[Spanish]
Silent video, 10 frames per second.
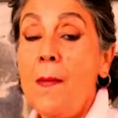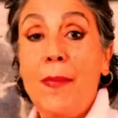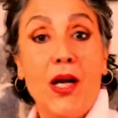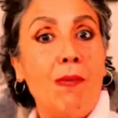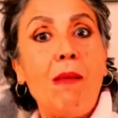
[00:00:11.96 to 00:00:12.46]

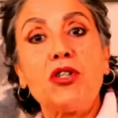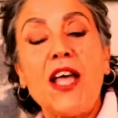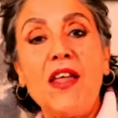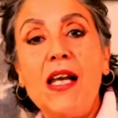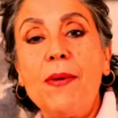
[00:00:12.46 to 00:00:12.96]
Pero vamos
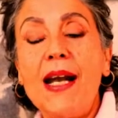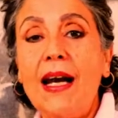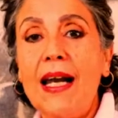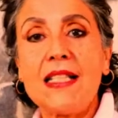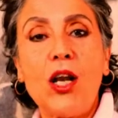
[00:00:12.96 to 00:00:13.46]
a
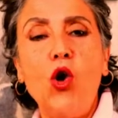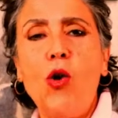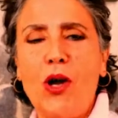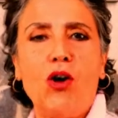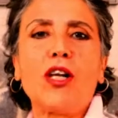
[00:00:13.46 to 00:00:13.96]
celebrarlas
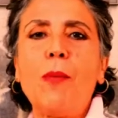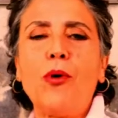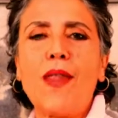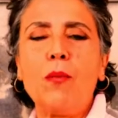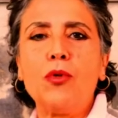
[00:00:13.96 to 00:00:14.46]
lo mejor que
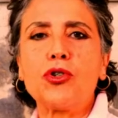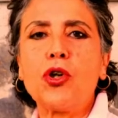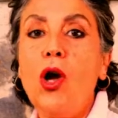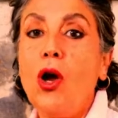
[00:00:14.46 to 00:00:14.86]
podamos,